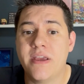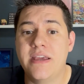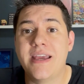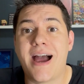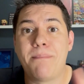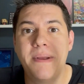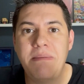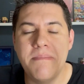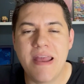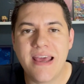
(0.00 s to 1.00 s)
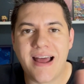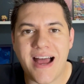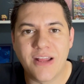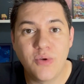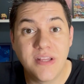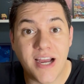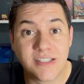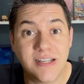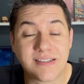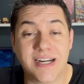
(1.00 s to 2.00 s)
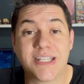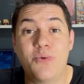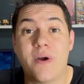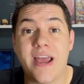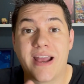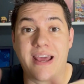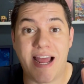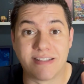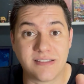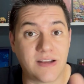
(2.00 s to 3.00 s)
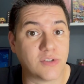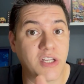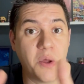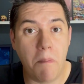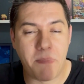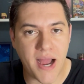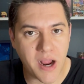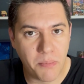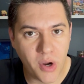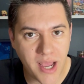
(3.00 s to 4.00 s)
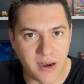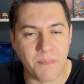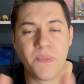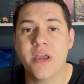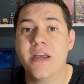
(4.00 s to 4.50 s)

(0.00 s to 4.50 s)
E a primeira anuidade desse cartão é grátis, tá? Você não paga por ela.